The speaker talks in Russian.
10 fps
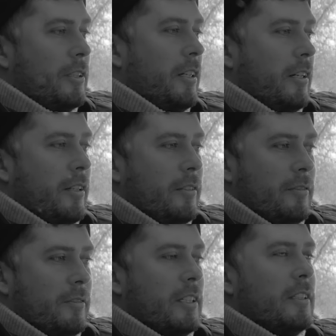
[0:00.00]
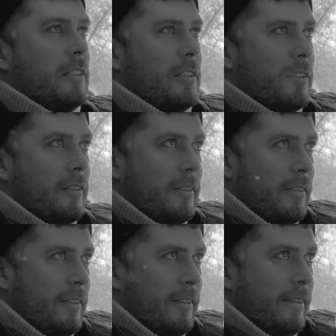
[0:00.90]
Из Англии? Казахстан?
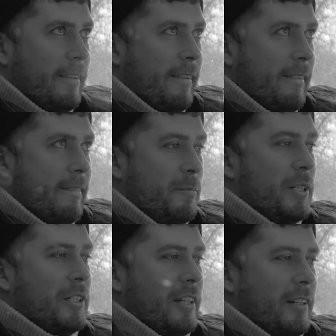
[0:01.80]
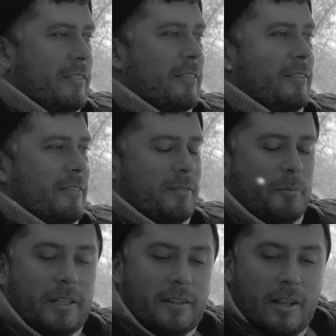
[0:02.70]
Бишкек. Бишкек?
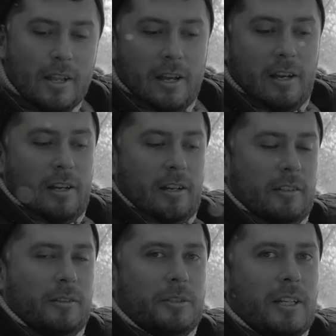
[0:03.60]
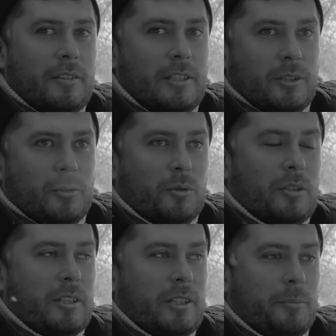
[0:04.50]
Понятно. Друзья, видите,
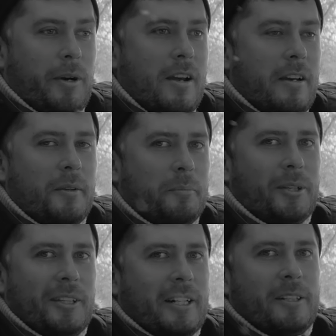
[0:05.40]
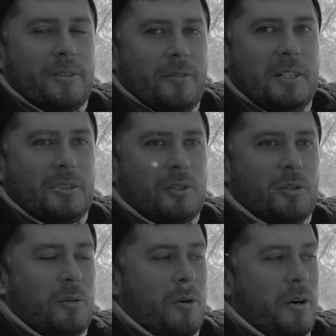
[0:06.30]
тут э, параллельный импорт так
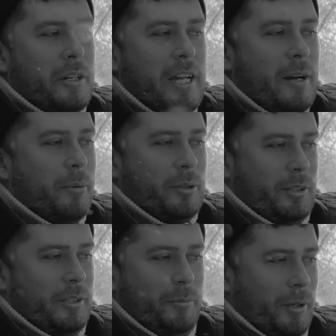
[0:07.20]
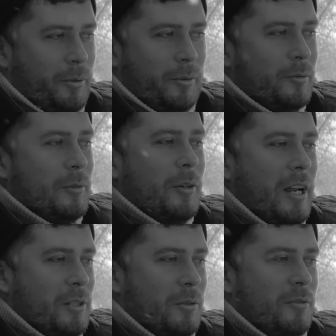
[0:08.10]
развивается, что я просто не могу. Ну,
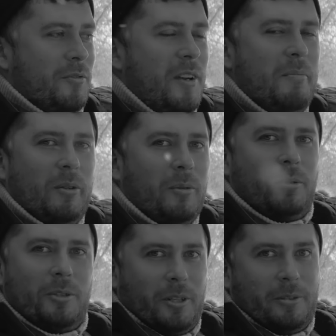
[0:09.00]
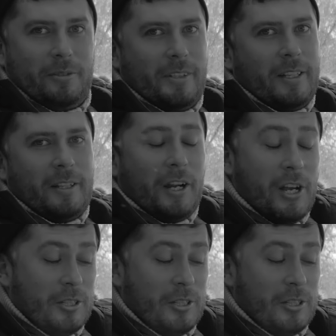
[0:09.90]
каждые две минуты человеку звонят.